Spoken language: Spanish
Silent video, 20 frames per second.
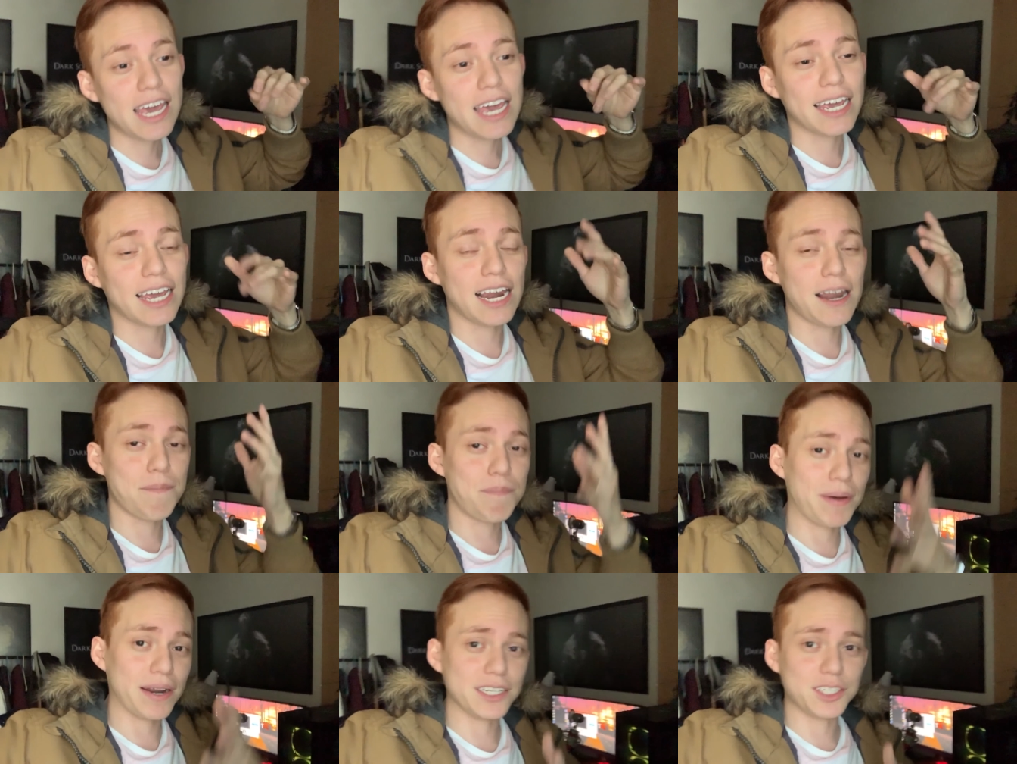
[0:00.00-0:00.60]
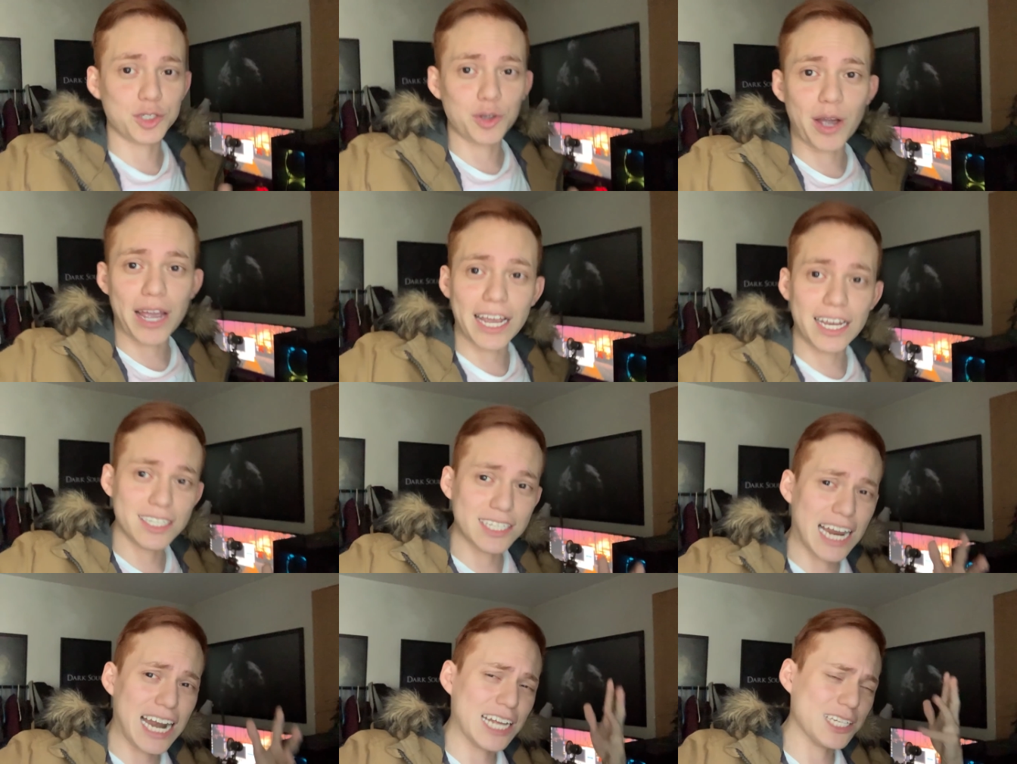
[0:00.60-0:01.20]
qué le pareció a
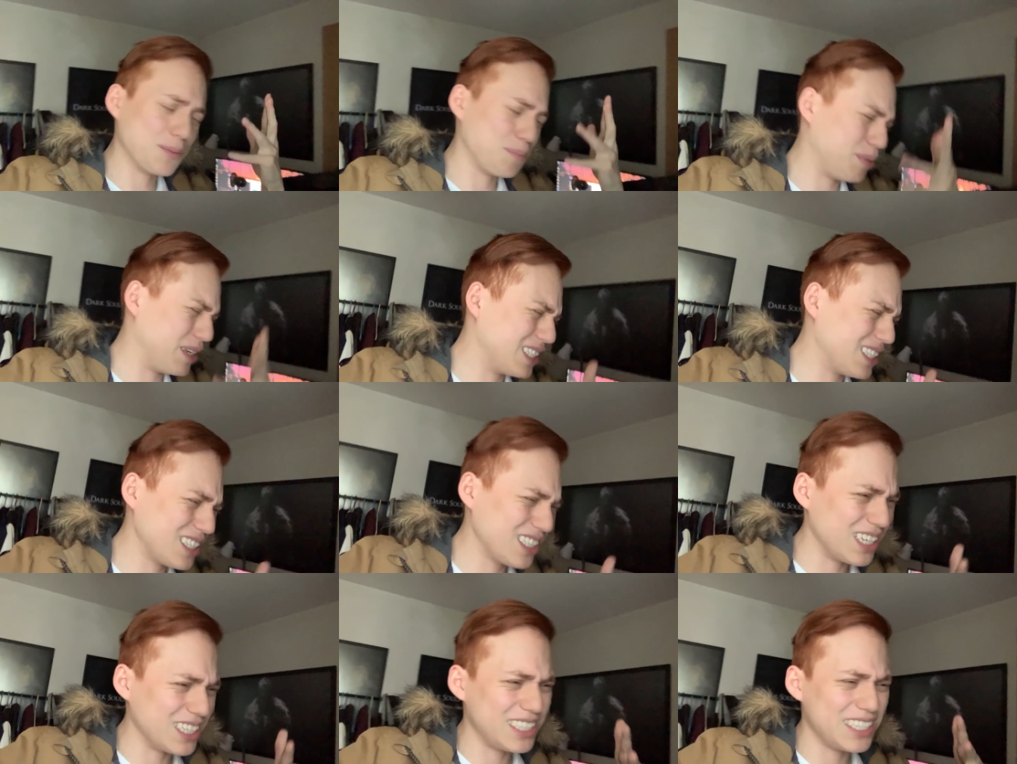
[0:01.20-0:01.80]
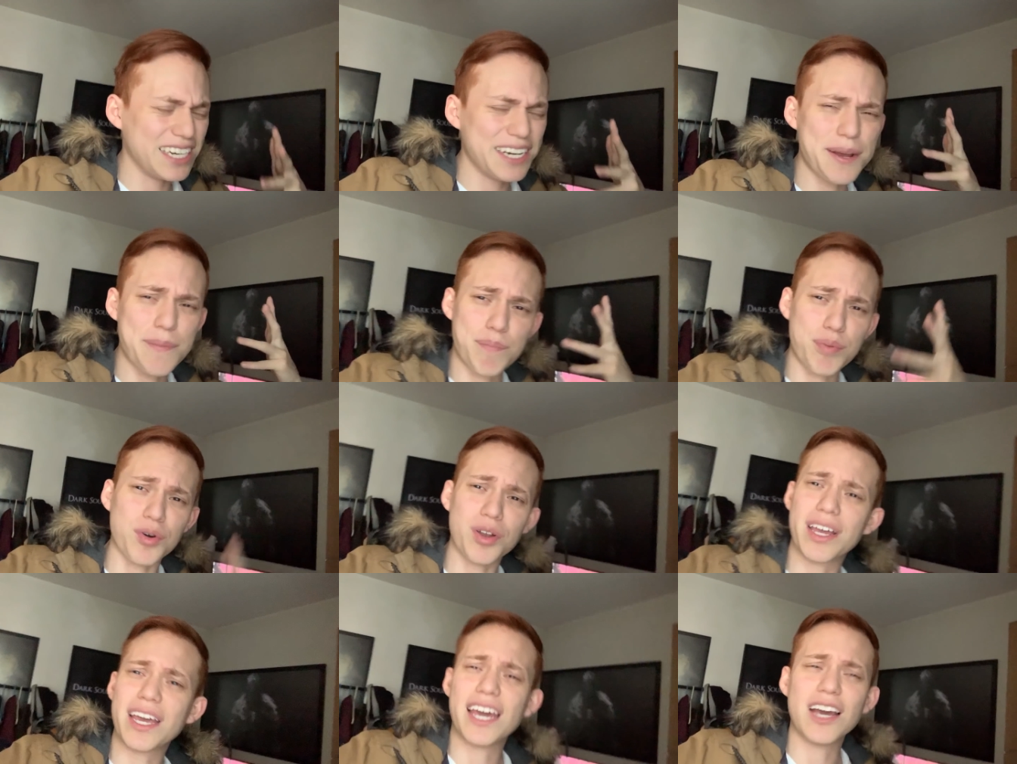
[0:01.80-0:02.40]
ella, las piezas que tiene,
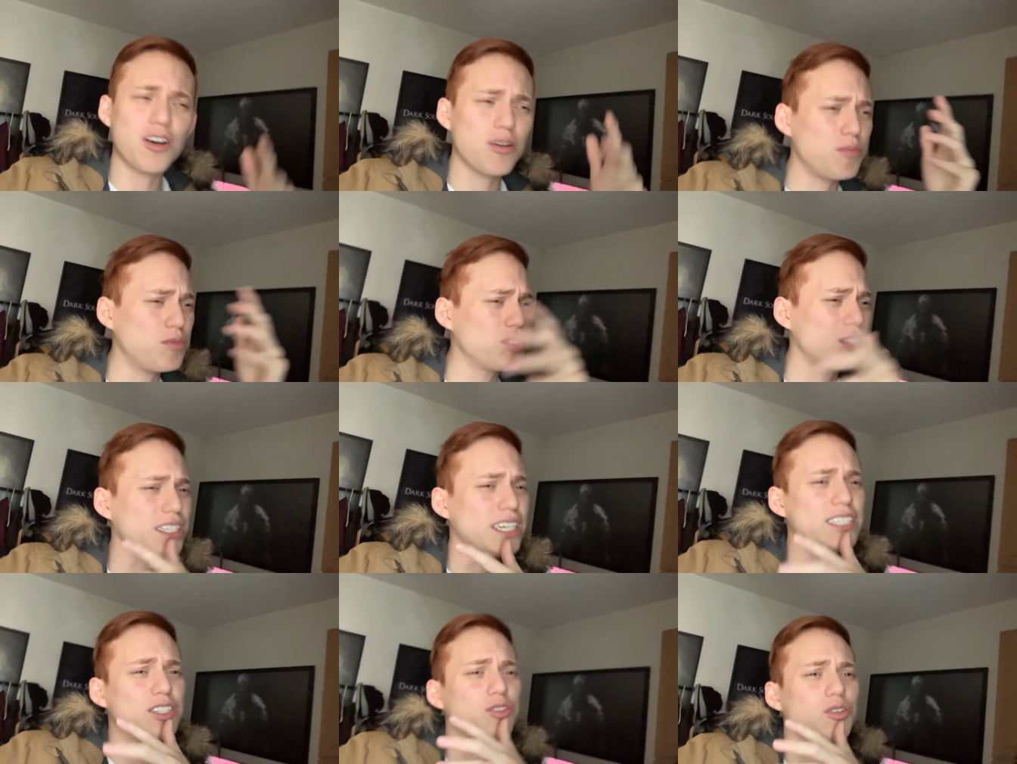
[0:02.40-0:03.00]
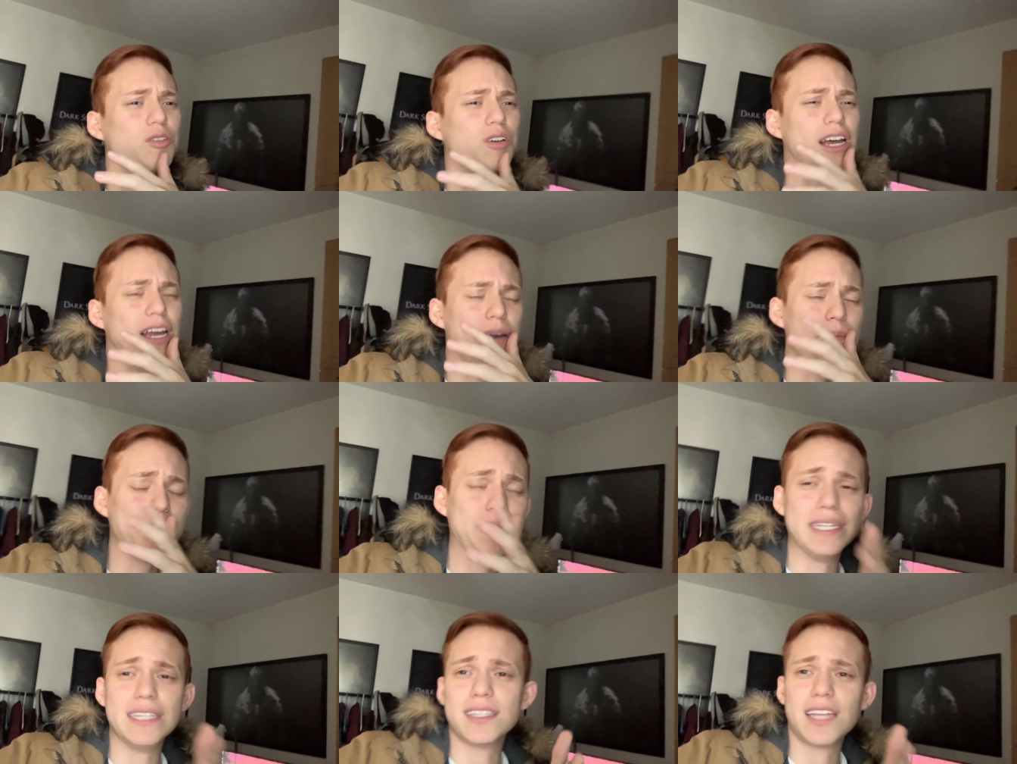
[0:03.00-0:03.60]
por qué, cómo se hizo el
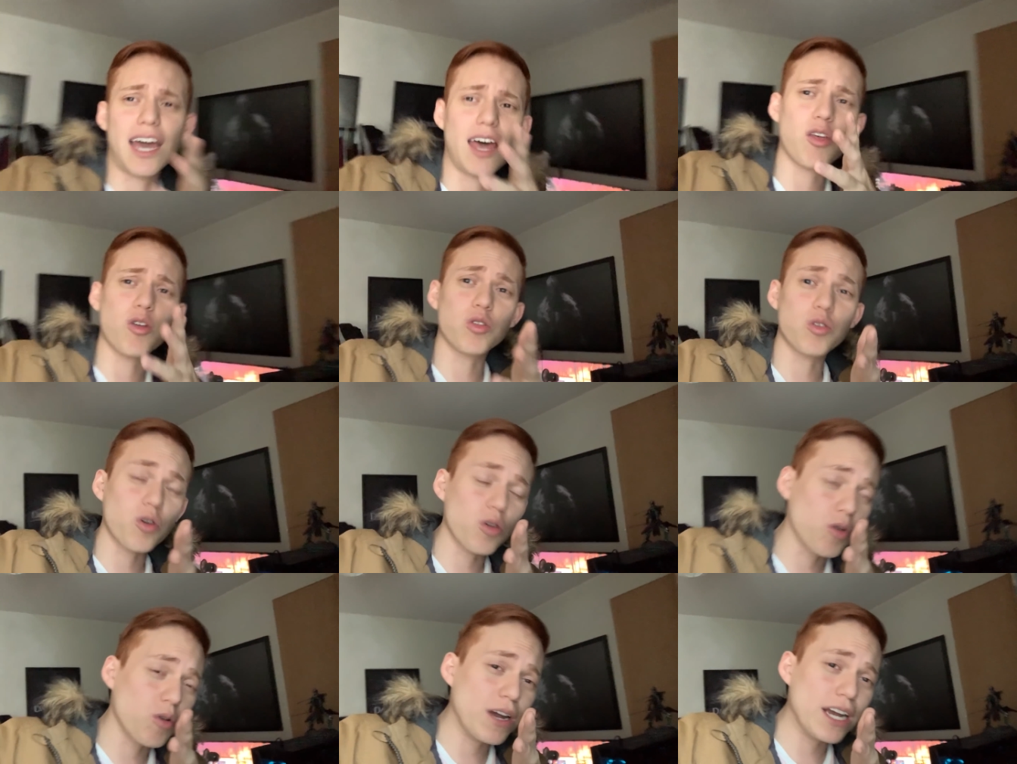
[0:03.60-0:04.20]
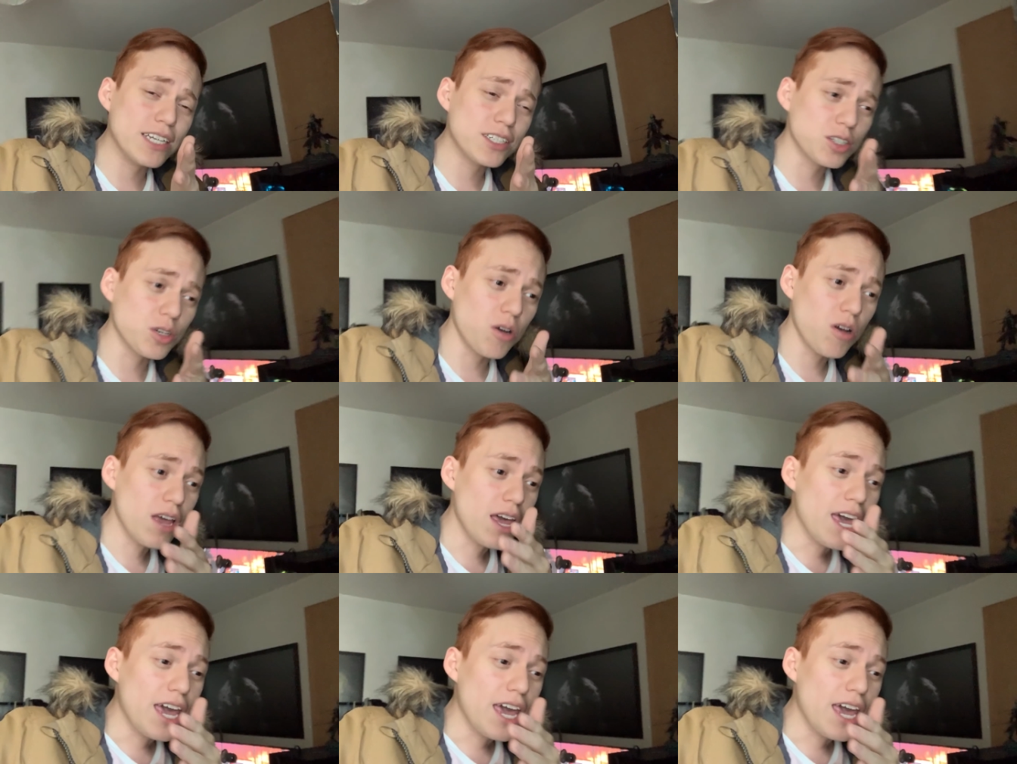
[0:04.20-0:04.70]
pintado, todo eso.